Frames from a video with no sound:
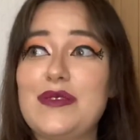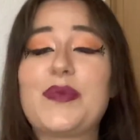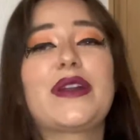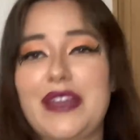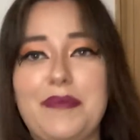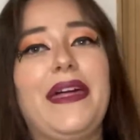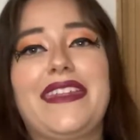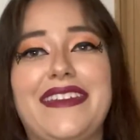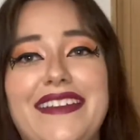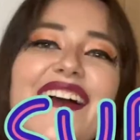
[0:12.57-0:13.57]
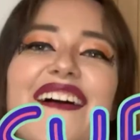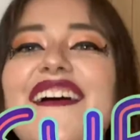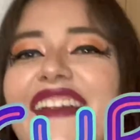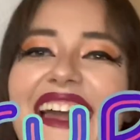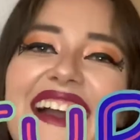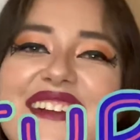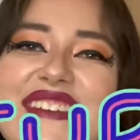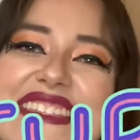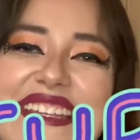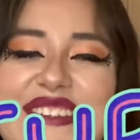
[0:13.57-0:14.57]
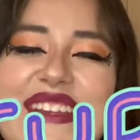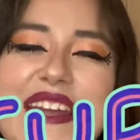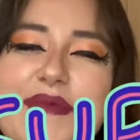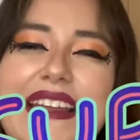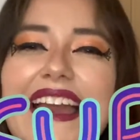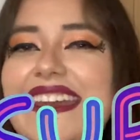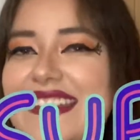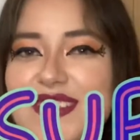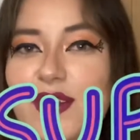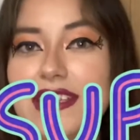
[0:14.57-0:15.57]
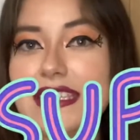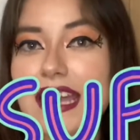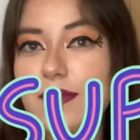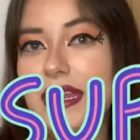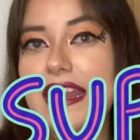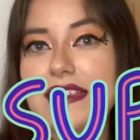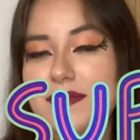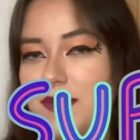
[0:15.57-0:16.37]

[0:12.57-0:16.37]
pero qué padre. Hola, ¿cómo están? Yo soy Camila y esto es Camila's